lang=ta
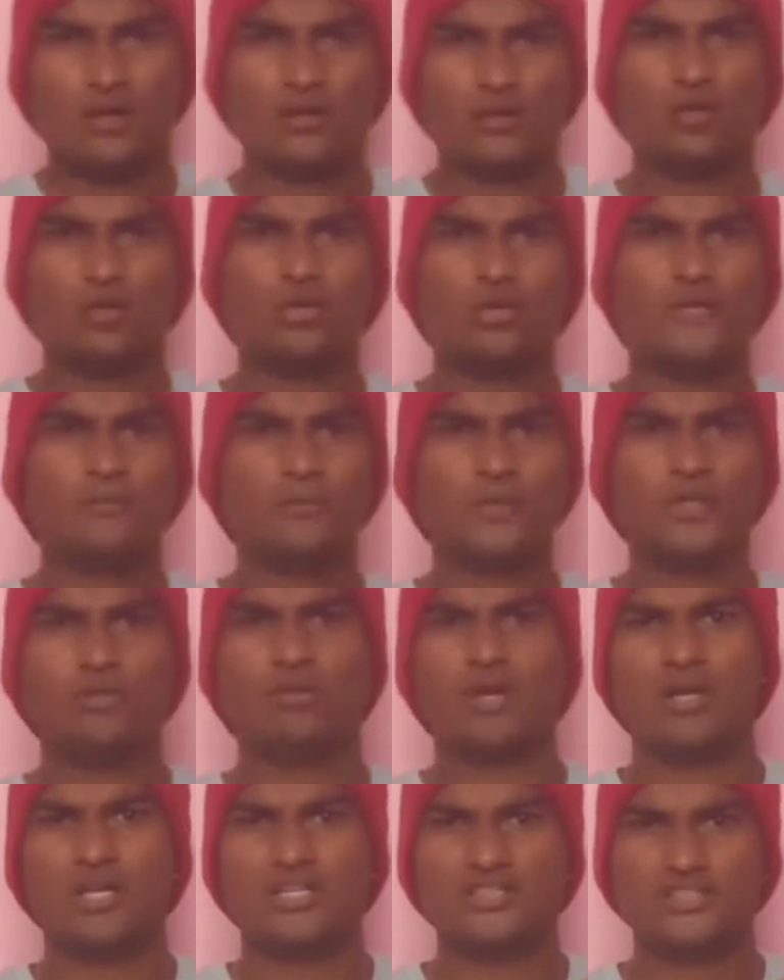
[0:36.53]
டூ நாட் பிலீவ்
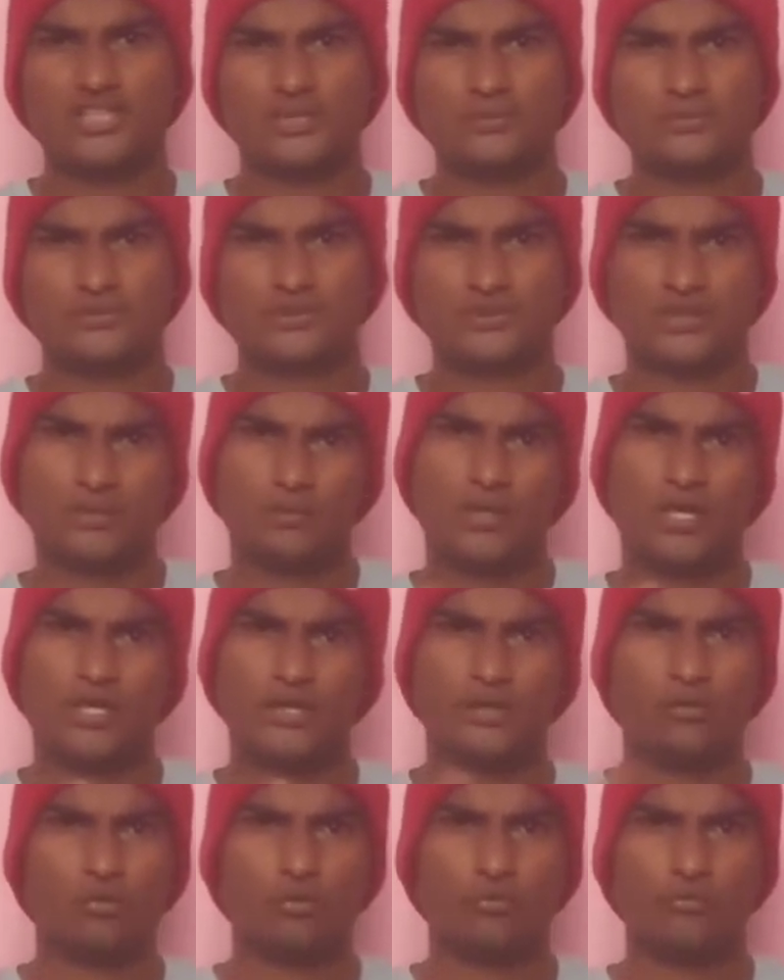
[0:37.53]
ஆன்லைன் ஜாப்ஸ் நம்ம
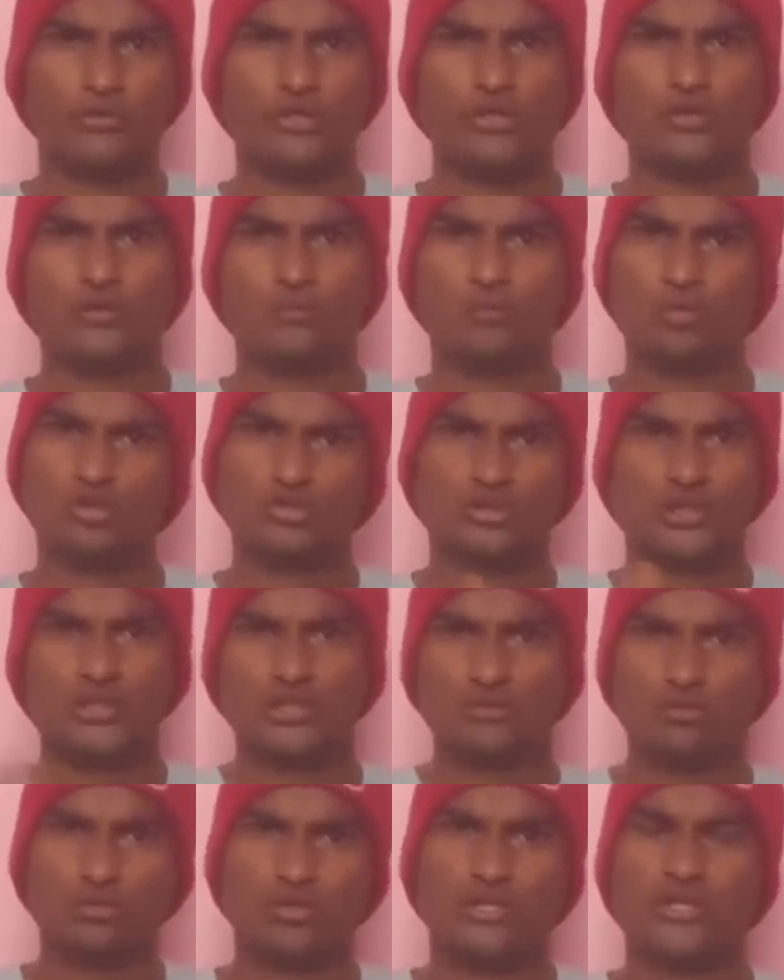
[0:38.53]
ஆல்ரெடி ஒரு வீடியோ முழுசாக
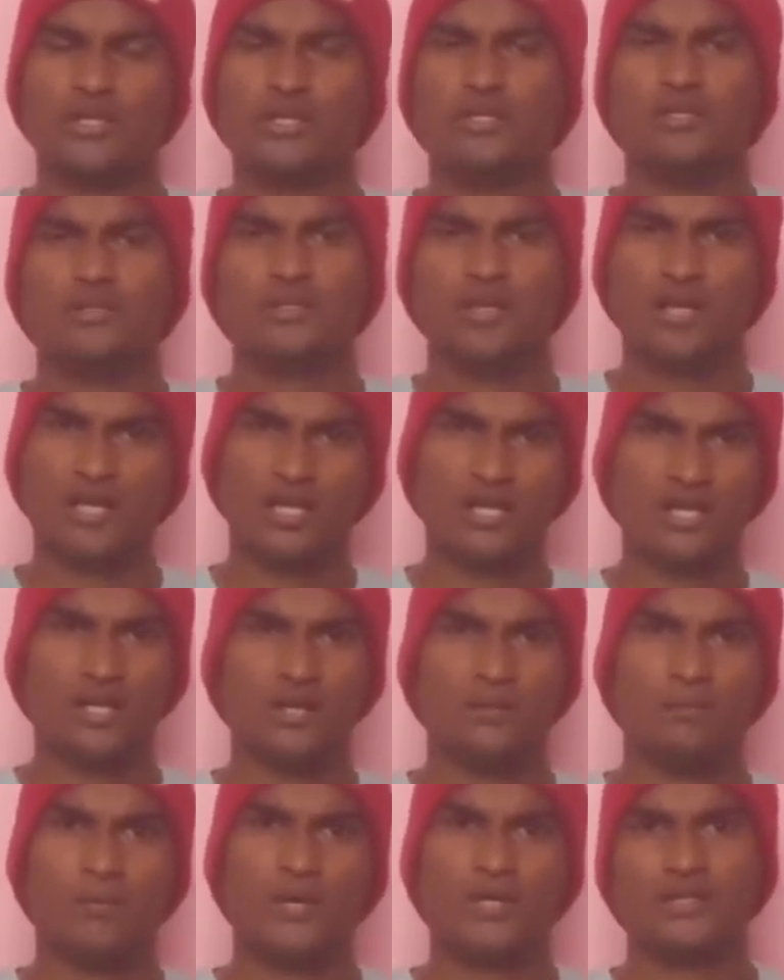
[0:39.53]
அதில் சொல்லியிருக்கேன் அதில்
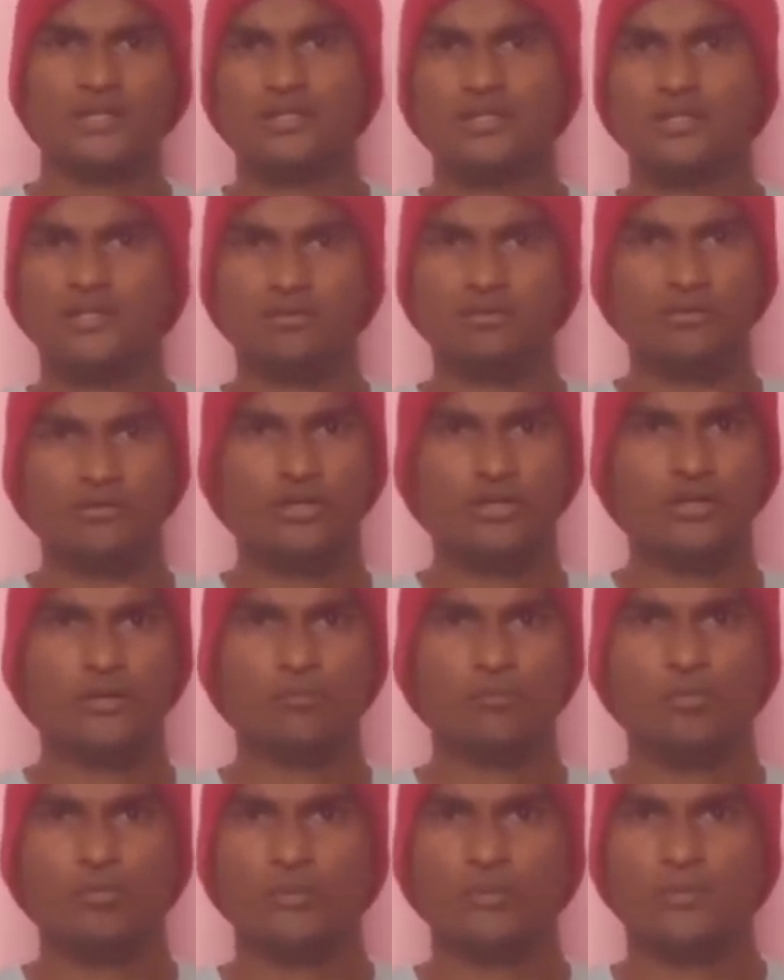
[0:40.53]
பார்த்துட்டு இந்த வீடியோ நான்
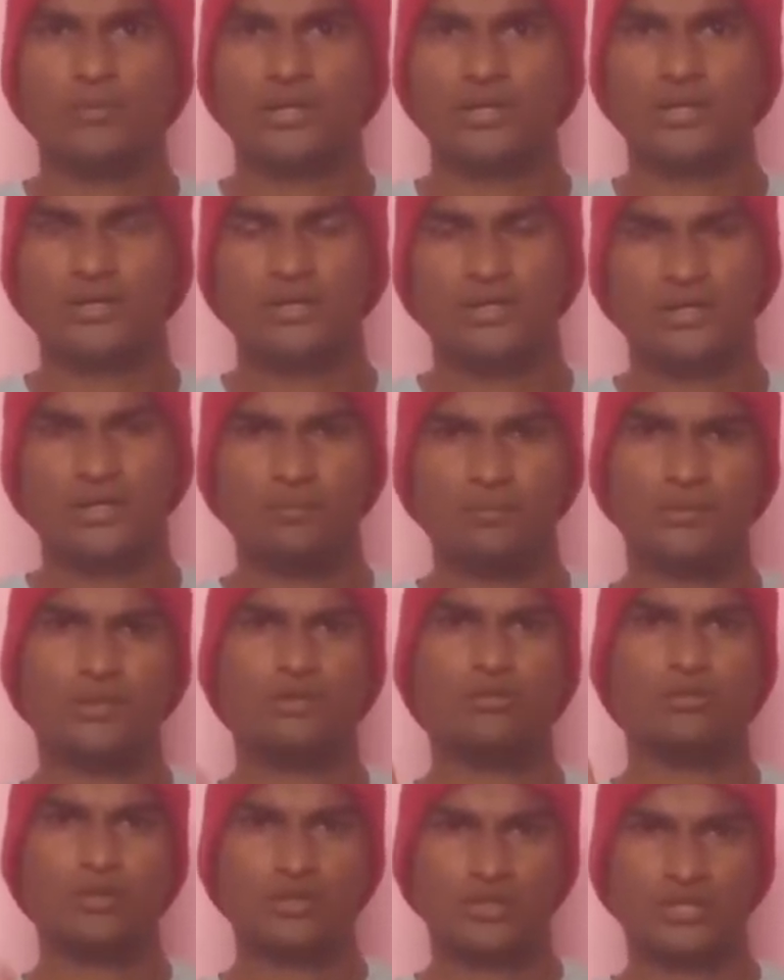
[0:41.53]
முழுமையாக பாருங்கள் ஏன்னா அப்போ தான்
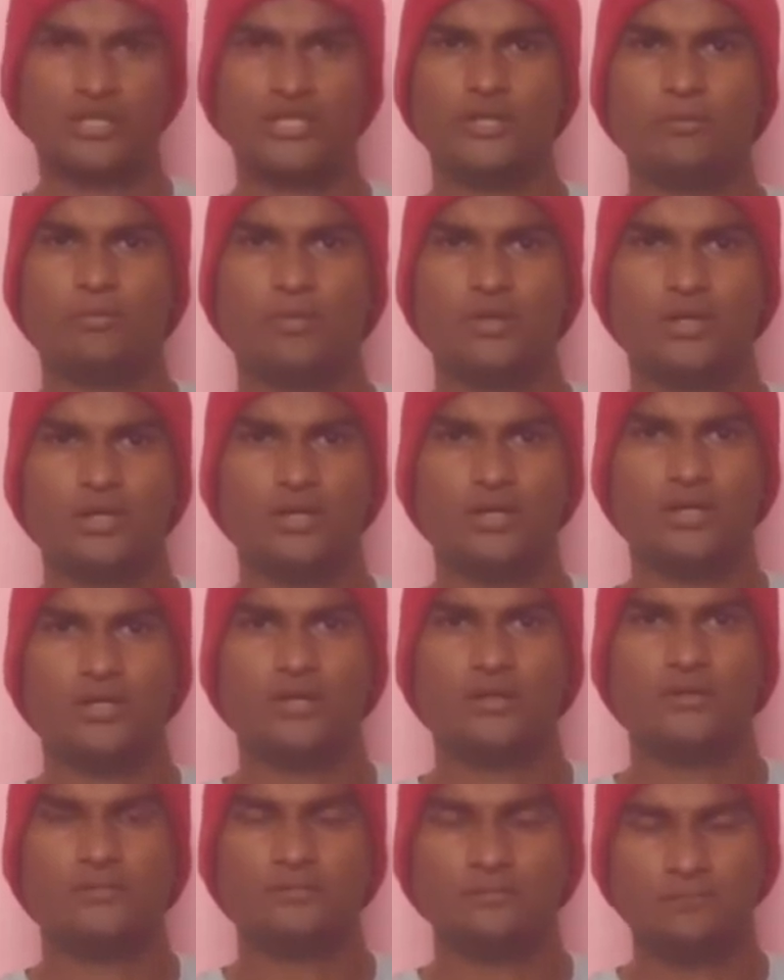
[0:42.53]
உங்களுக்கு
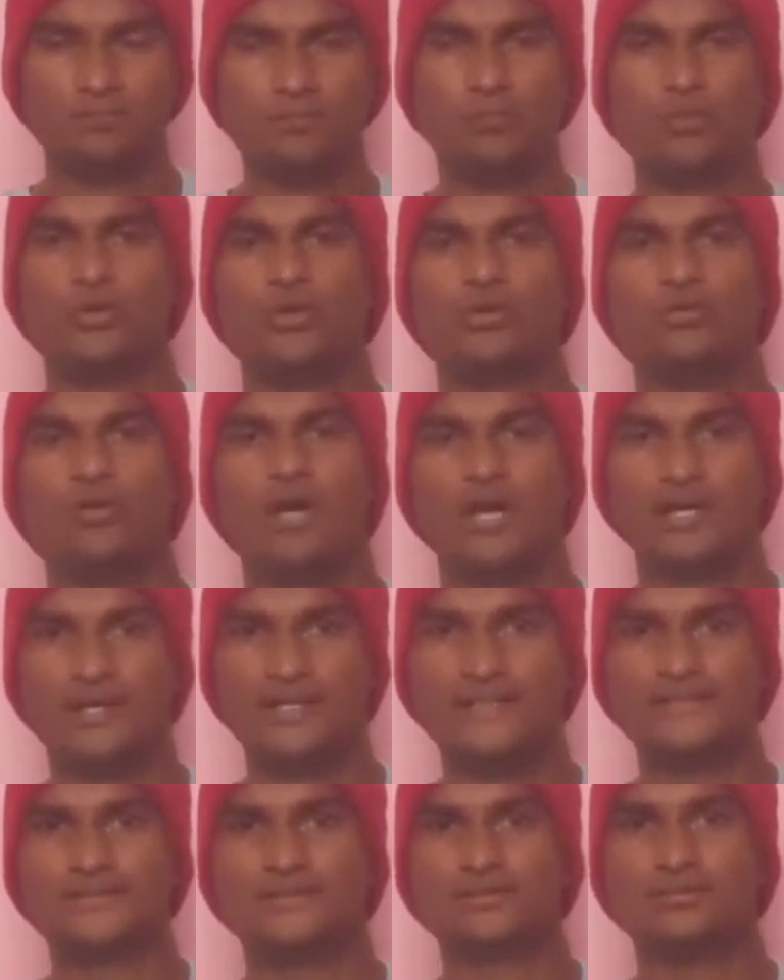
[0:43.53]
கண்டிப்பாக புரியும்
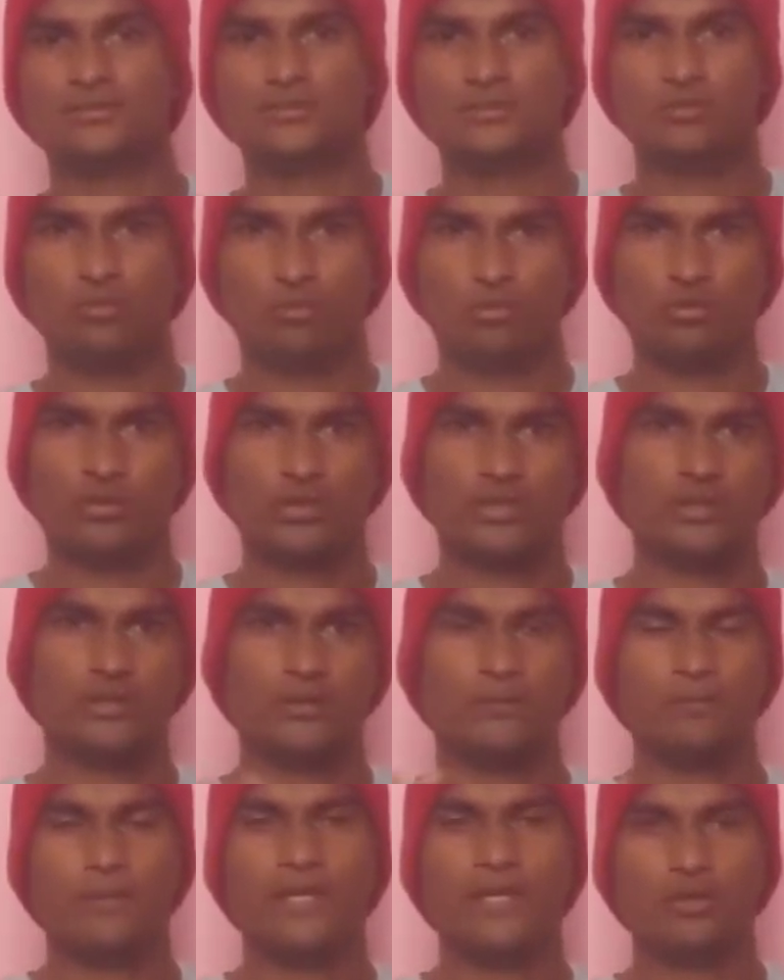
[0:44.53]
அட்லீஸ்ட்
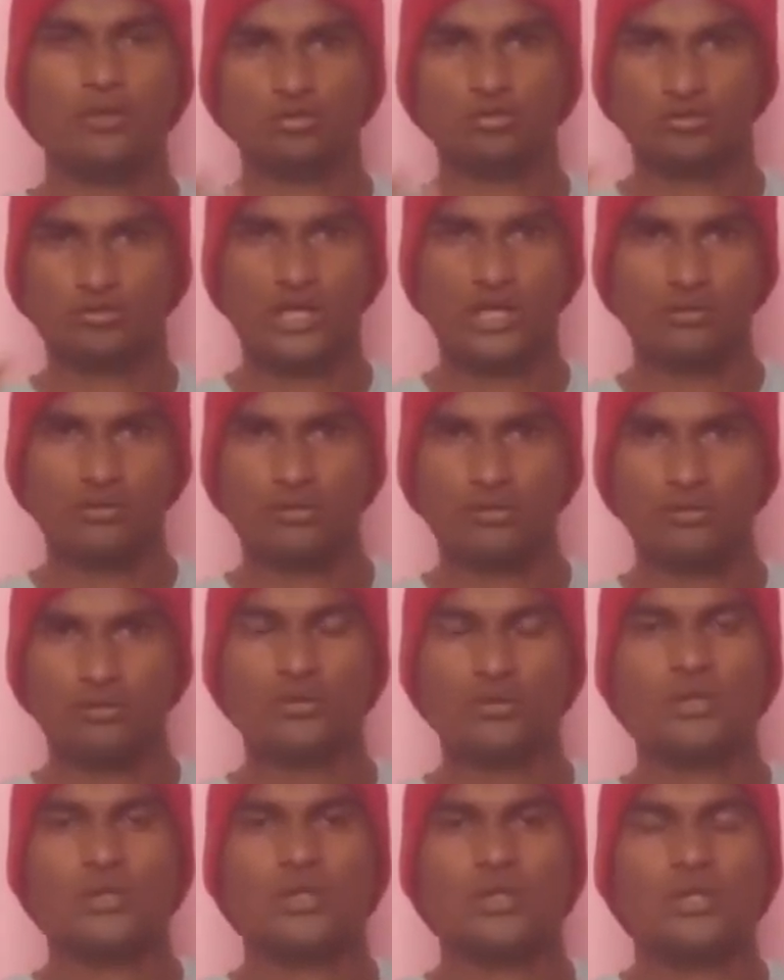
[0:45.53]
உங்கள் மைண்டில் கொஞ்சம் தாட் வரும்
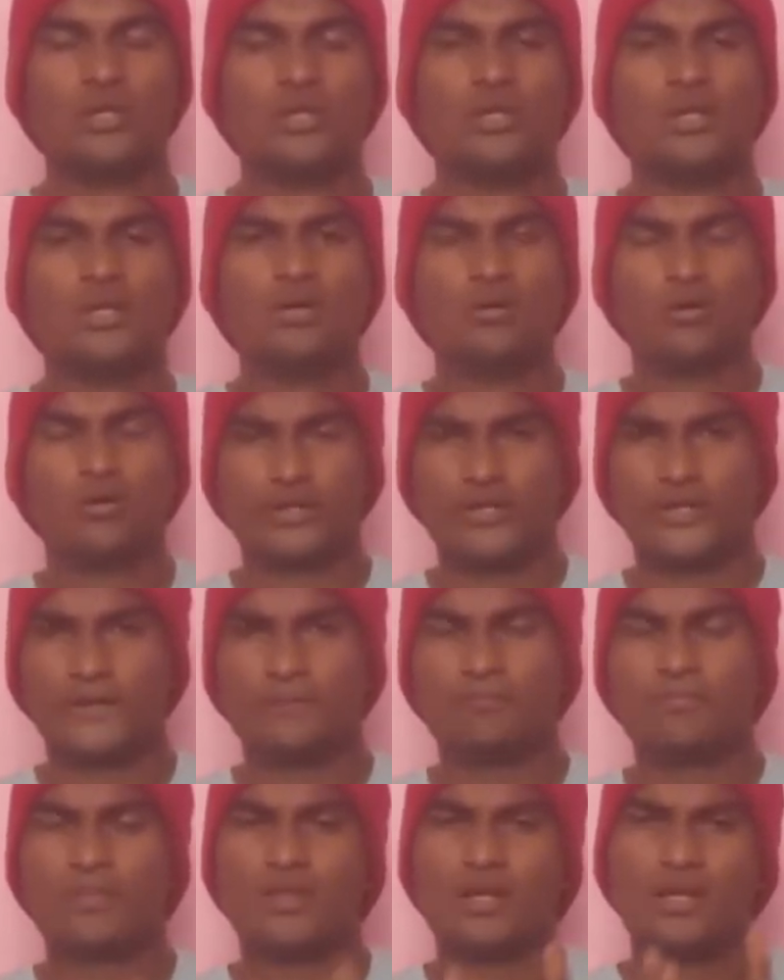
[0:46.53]
ஓகே
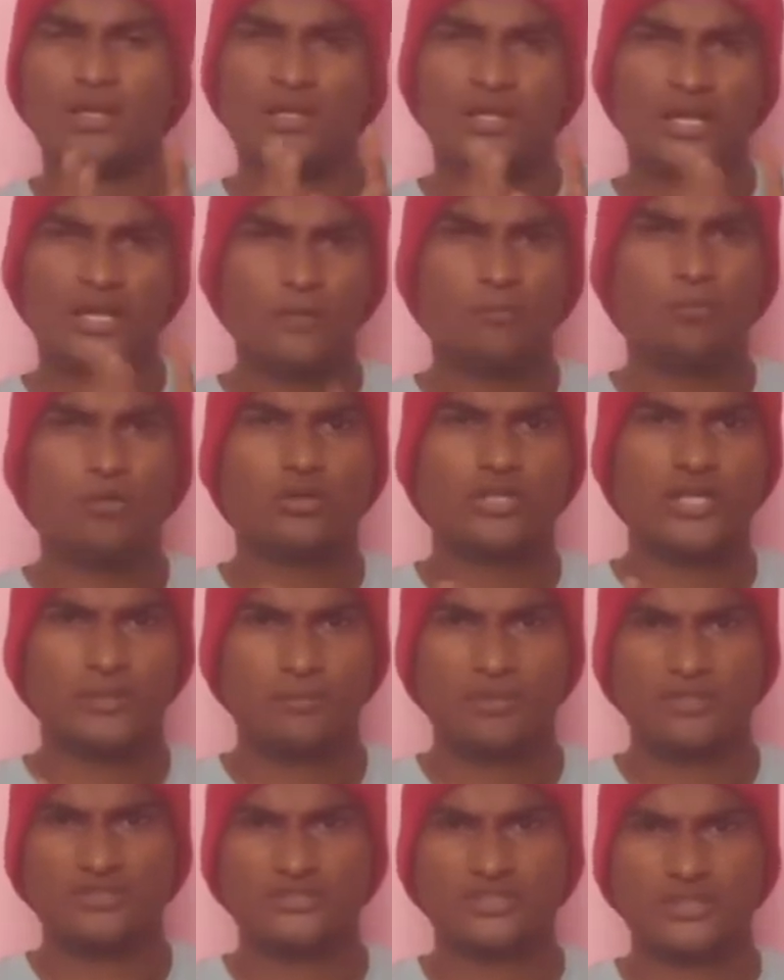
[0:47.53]
ஏர்போர்ட்
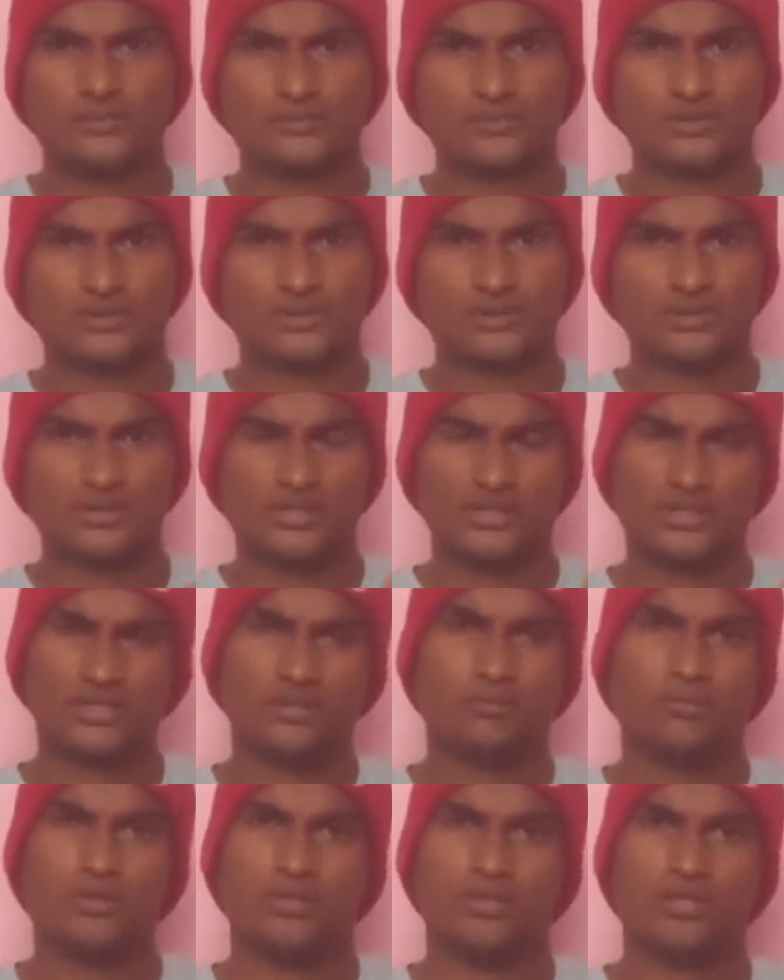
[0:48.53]
கெபின் ஜாப்ஸ் இது நம்ம